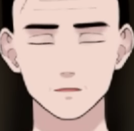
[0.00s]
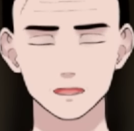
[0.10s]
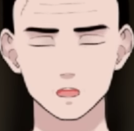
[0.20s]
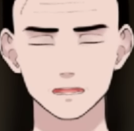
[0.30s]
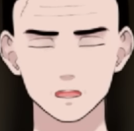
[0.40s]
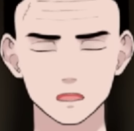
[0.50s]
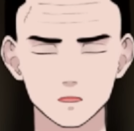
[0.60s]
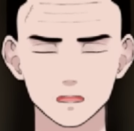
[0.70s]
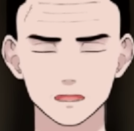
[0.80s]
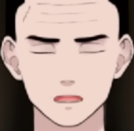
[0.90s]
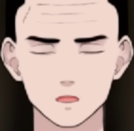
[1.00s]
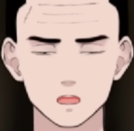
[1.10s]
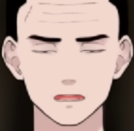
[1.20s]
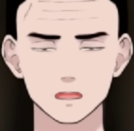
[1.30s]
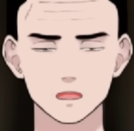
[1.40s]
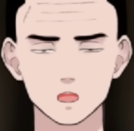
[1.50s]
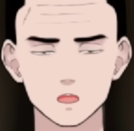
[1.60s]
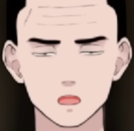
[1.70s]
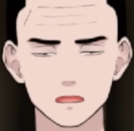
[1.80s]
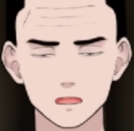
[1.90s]
でも、何か言いたい人は、
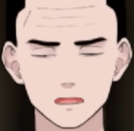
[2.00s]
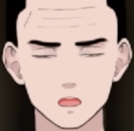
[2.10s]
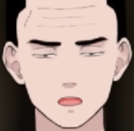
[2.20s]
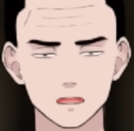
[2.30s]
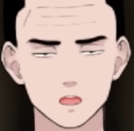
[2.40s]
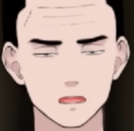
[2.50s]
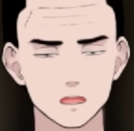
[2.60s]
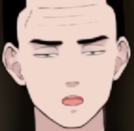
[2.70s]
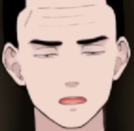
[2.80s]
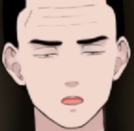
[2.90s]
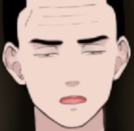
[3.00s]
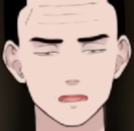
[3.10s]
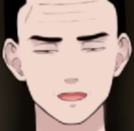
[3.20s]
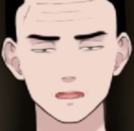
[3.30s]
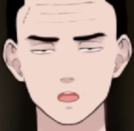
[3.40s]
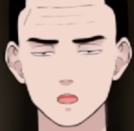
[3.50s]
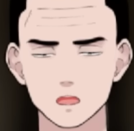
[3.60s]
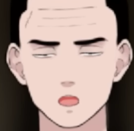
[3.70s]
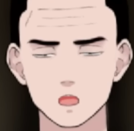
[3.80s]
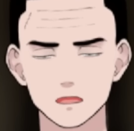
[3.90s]
これこれこうでこうでこうでこうで、分かってほしいんで
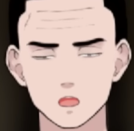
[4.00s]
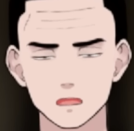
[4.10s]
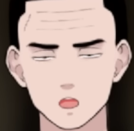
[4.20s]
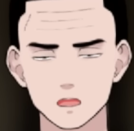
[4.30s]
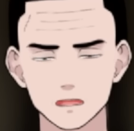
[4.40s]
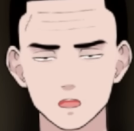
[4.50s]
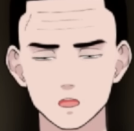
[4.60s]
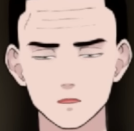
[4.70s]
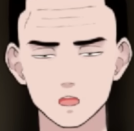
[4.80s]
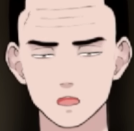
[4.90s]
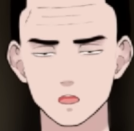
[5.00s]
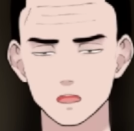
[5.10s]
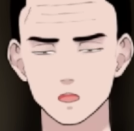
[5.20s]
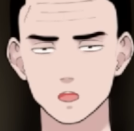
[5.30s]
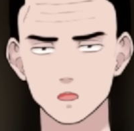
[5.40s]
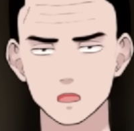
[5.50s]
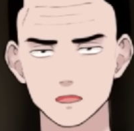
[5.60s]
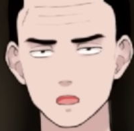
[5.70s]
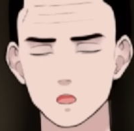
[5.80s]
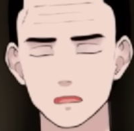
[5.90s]
こうでこうでこうで、こういう風でこういう風で、それだ
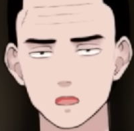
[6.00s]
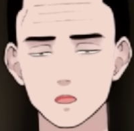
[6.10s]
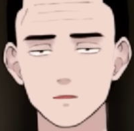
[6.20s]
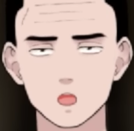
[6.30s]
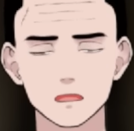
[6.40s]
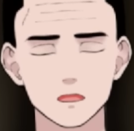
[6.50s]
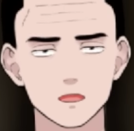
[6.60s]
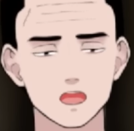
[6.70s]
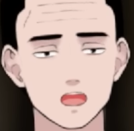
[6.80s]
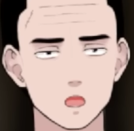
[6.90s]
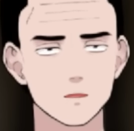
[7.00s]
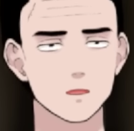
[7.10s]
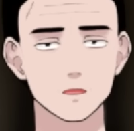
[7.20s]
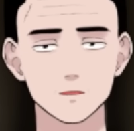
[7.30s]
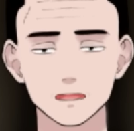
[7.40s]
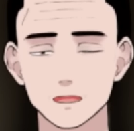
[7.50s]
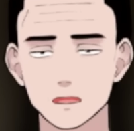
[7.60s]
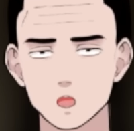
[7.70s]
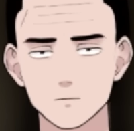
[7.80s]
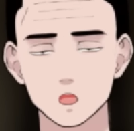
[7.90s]
と全く、あの、進んでいかないで
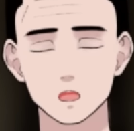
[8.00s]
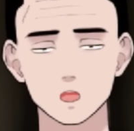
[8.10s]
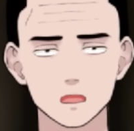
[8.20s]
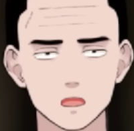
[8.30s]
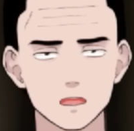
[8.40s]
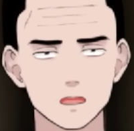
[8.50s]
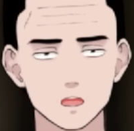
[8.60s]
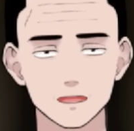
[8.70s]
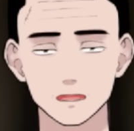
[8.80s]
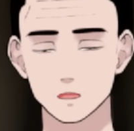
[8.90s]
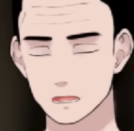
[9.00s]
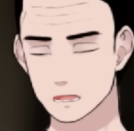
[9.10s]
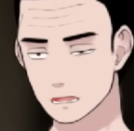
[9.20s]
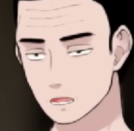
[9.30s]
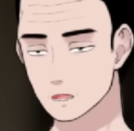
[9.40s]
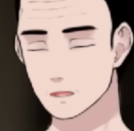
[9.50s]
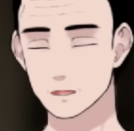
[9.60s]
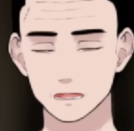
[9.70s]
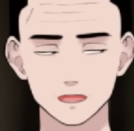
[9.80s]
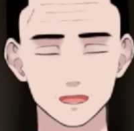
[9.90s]
す。私も暇であっ
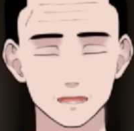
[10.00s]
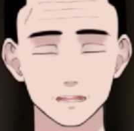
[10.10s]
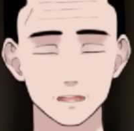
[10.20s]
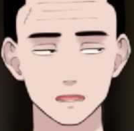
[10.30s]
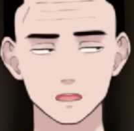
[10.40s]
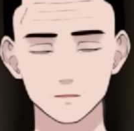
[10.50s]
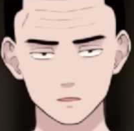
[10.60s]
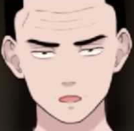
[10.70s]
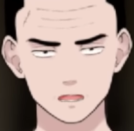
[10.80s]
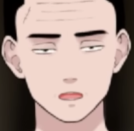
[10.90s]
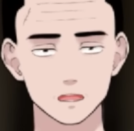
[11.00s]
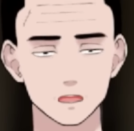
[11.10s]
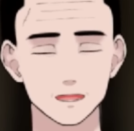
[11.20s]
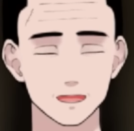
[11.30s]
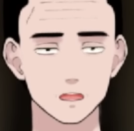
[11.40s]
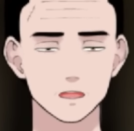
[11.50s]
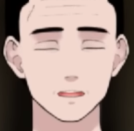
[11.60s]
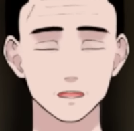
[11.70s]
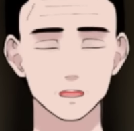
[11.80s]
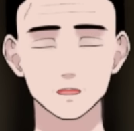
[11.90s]
たらいいんだけど、でもその会話って聞
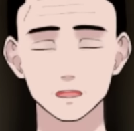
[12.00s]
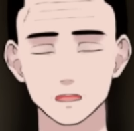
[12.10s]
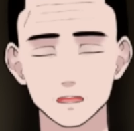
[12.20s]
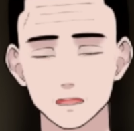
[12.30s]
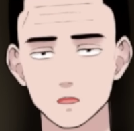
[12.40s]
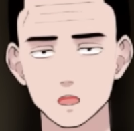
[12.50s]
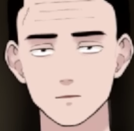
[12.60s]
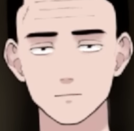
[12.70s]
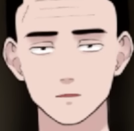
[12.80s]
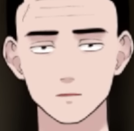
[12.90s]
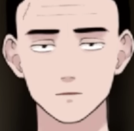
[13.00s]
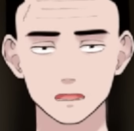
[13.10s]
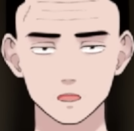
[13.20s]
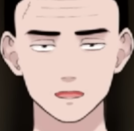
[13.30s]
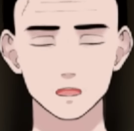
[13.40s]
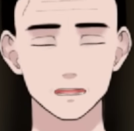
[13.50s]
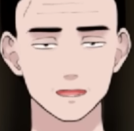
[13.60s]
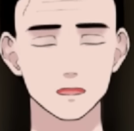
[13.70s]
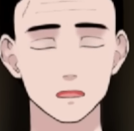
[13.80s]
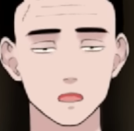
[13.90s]
いてる方が疲れちゃうんですね。で、
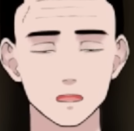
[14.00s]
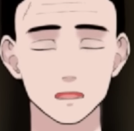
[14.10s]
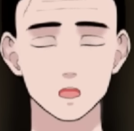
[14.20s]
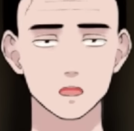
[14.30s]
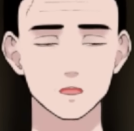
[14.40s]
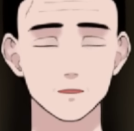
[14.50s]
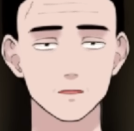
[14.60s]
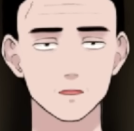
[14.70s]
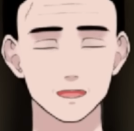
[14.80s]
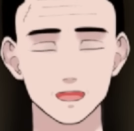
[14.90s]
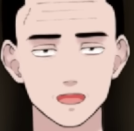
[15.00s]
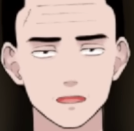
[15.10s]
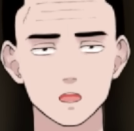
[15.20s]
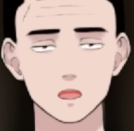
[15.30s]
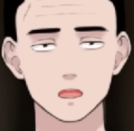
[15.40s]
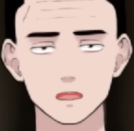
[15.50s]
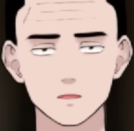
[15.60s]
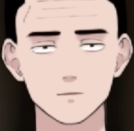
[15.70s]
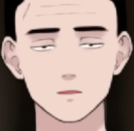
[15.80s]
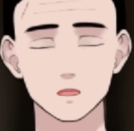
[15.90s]
ほぼほぼの人は、聞いてる、
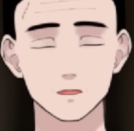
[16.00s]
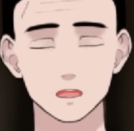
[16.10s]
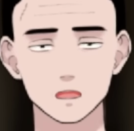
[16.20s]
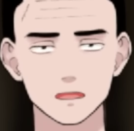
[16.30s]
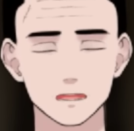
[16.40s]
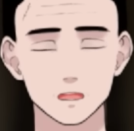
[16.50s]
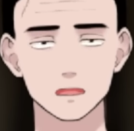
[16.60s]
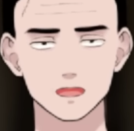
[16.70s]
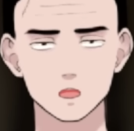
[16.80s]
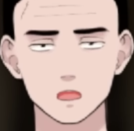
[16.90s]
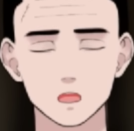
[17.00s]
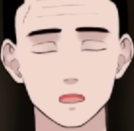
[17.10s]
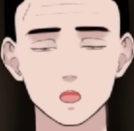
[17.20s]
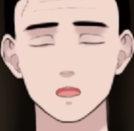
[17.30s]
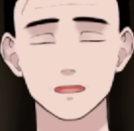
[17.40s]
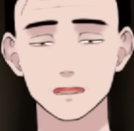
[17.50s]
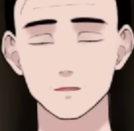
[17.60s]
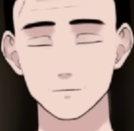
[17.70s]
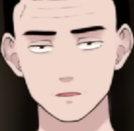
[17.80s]
自分が喋る会話を記憶してないです。